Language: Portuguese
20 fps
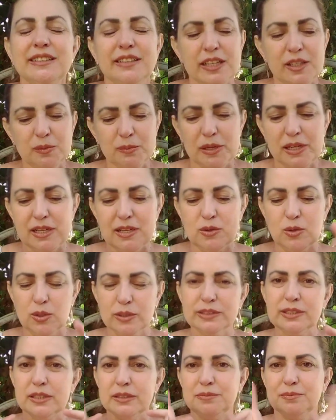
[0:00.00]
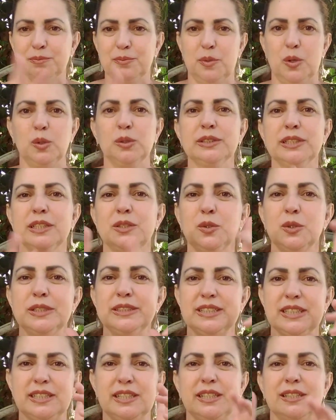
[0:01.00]
e tem uma outra, outra
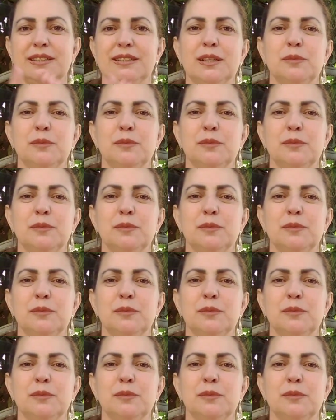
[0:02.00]
coisa aqui.